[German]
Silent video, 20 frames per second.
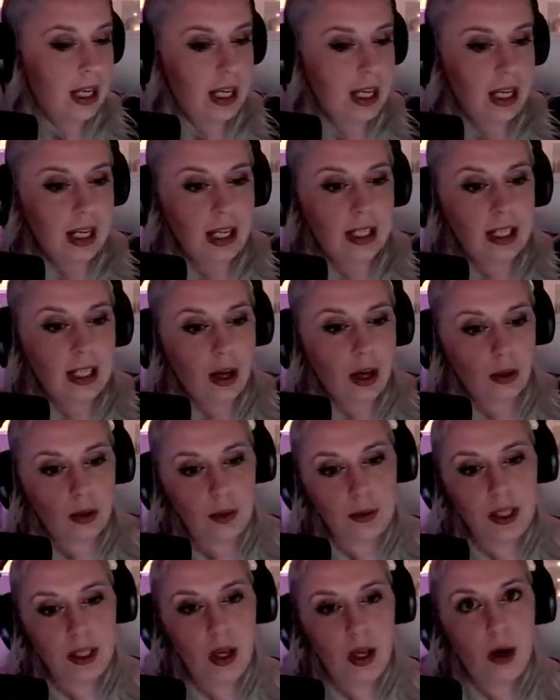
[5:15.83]
die
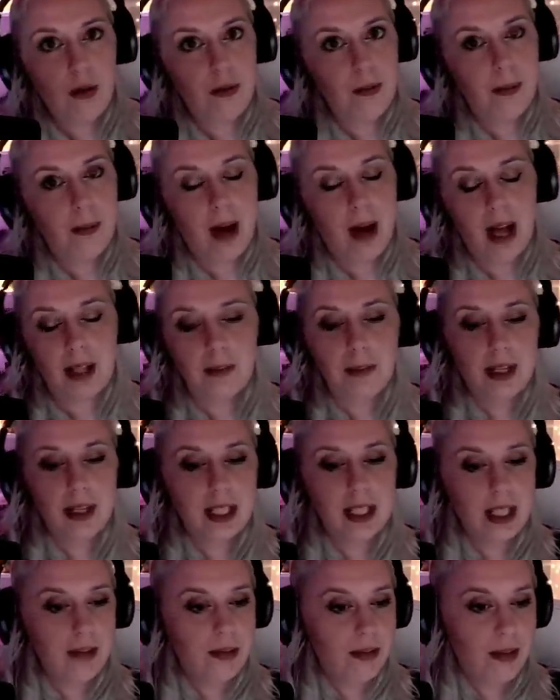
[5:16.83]
Autopsie offenbart
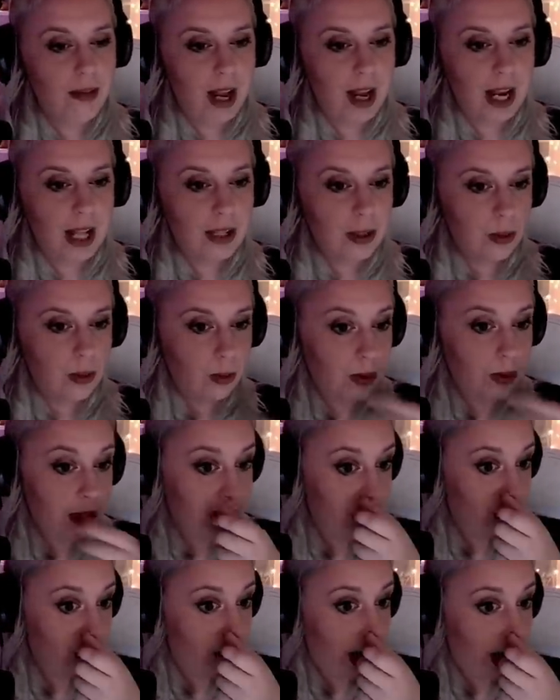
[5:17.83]
massive Verletzungen, die
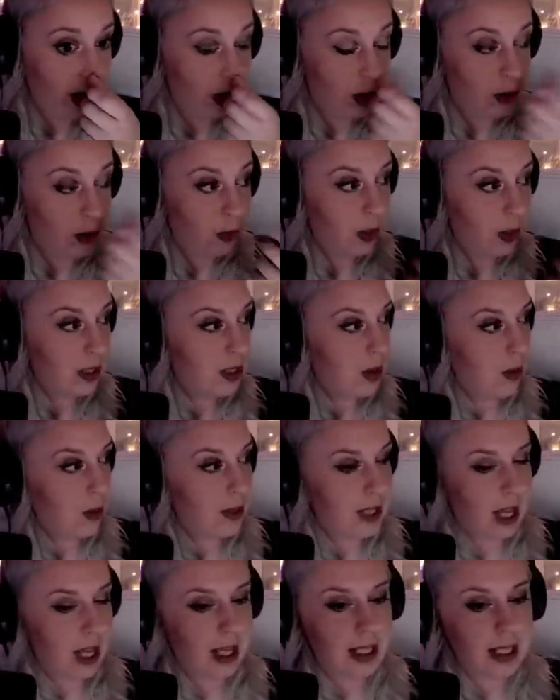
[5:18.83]
nur einen Sturz
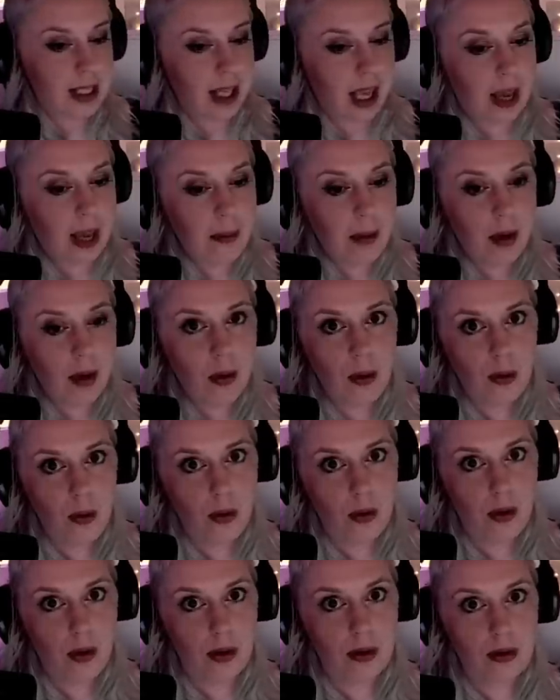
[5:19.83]
aus extremer
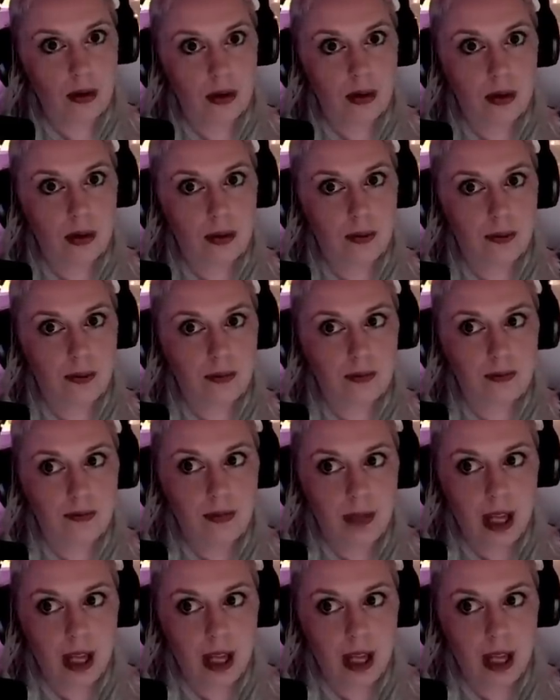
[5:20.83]
Höhe ähm,